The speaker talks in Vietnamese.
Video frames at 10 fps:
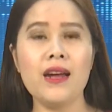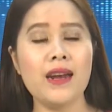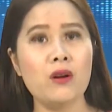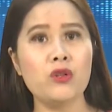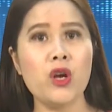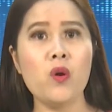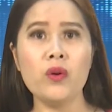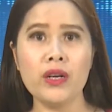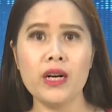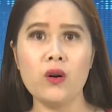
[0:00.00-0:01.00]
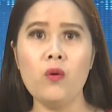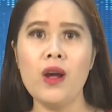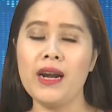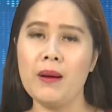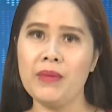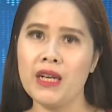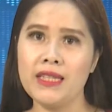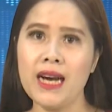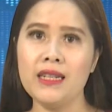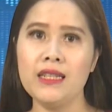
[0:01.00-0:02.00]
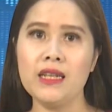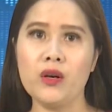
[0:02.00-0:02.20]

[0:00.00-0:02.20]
đào sâu nghiên cứu, nắm thật chắc những